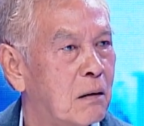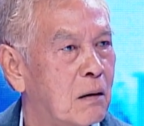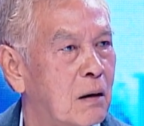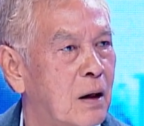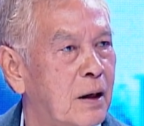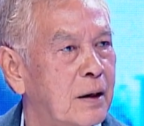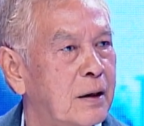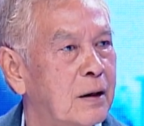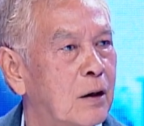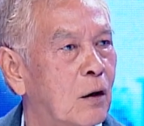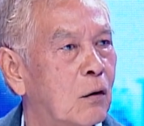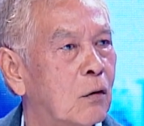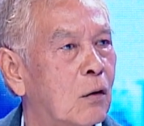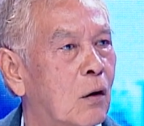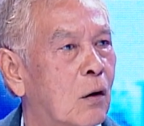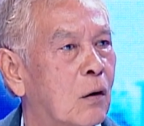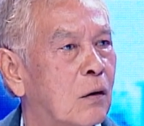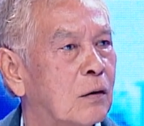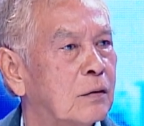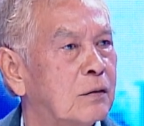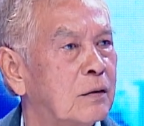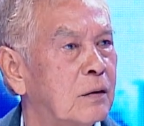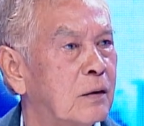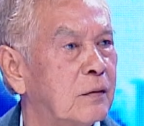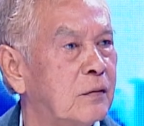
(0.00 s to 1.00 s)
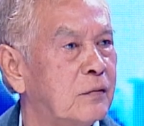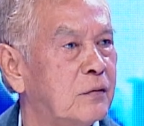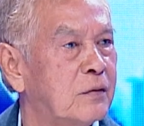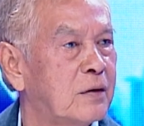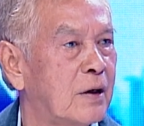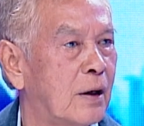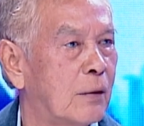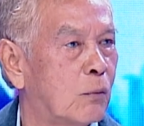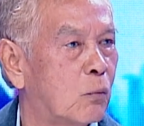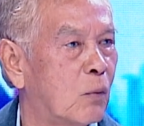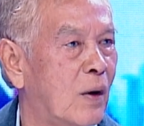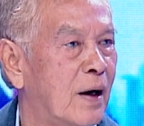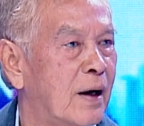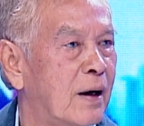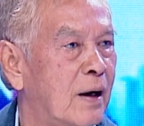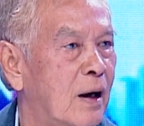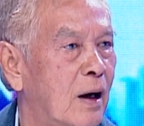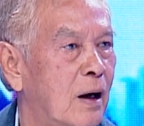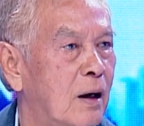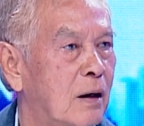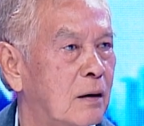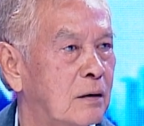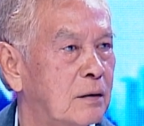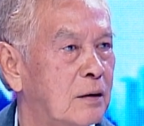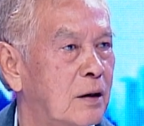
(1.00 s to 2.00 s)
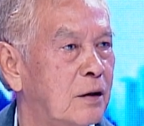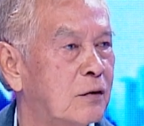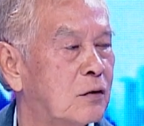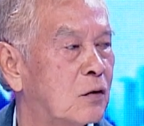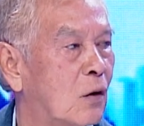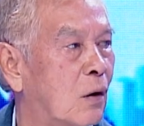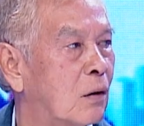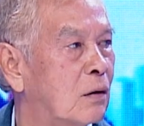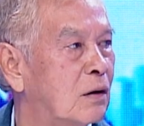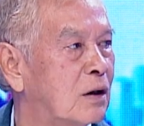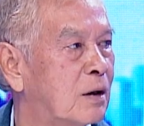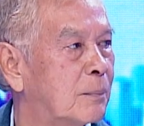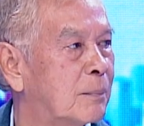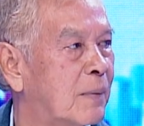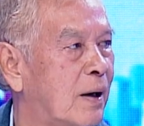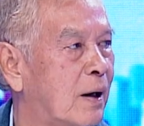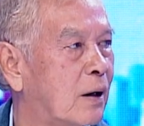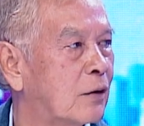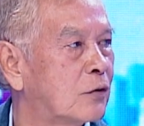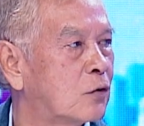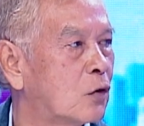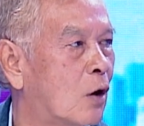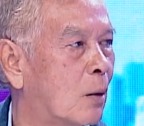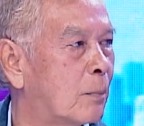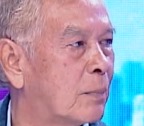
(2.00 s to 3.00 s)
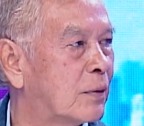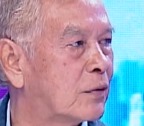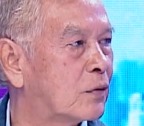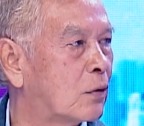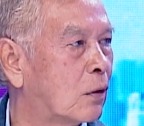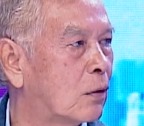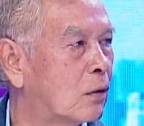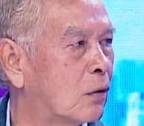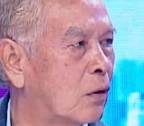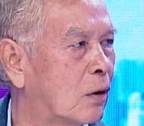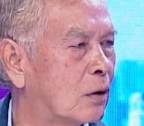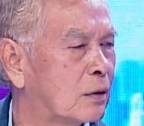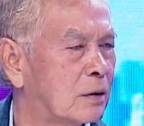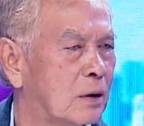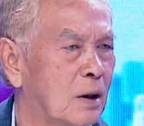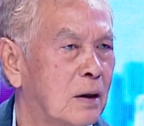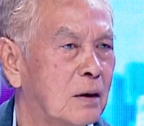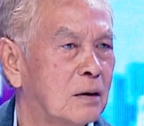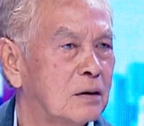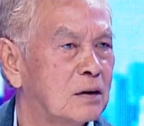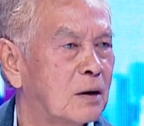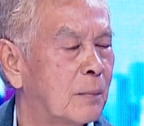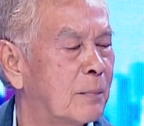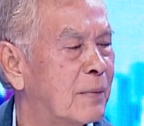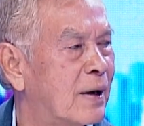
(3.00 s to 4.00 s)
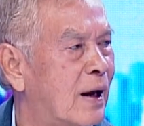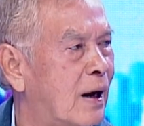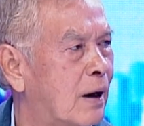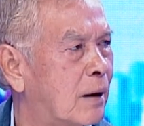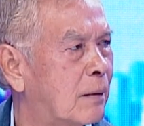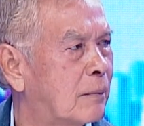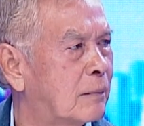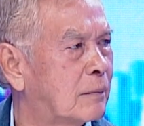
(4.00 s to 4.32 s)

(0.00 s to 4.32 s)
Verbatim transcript: งั้นเดี๋ยวรอเจ็ดวันนะที่เจาะเลือดไปเขาเจาะไปสองหลอด ธรรมดา